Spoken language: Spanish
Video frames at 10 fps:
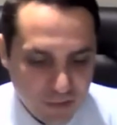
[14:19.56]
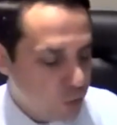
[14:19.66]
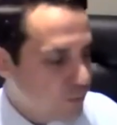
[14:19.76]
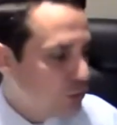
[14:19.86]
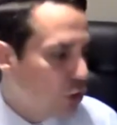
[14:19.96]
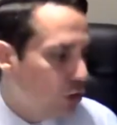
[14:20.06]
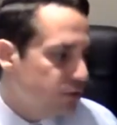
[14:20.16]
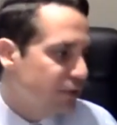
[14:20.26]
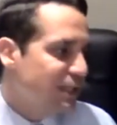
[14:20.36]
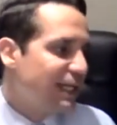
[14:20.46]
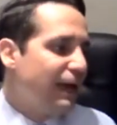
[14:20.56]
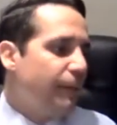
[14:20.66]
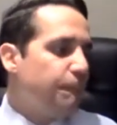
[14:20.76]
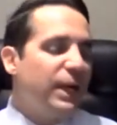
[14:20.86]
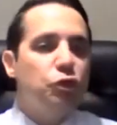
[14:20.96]
esa información,
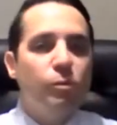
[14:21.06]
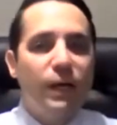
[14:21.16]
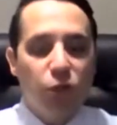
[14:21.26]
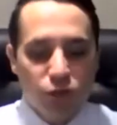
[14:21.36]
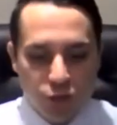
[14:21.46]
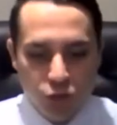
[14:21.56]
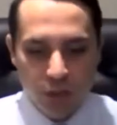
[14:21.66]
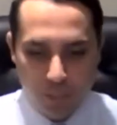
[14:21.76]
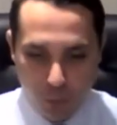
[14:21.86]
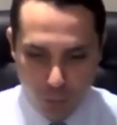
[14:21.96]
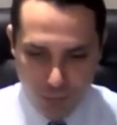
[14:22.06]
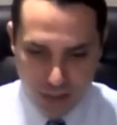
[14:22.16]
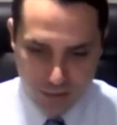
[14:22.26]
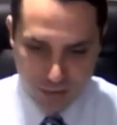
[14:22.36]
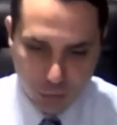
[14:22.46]
van tomando decisiones
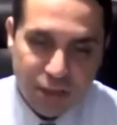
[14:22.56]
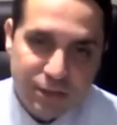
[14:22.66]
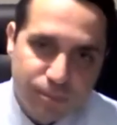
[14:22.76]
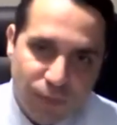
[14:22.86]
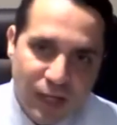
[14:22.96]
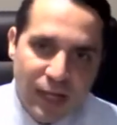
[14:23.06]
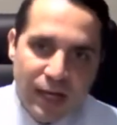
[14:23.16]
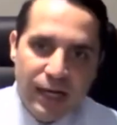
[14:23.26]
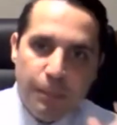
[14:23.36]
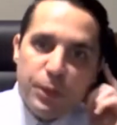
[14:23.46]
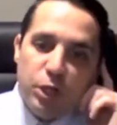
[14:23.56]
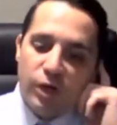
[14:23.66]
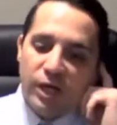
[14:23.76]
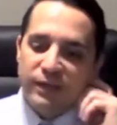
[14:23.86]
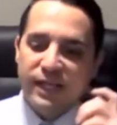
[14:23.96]
propias. Entonces, les
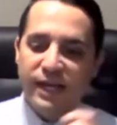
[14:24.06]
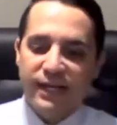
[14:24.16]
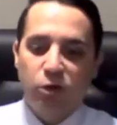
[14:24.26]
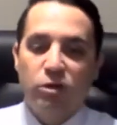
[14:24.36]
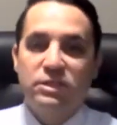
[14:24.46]
pido que retengan este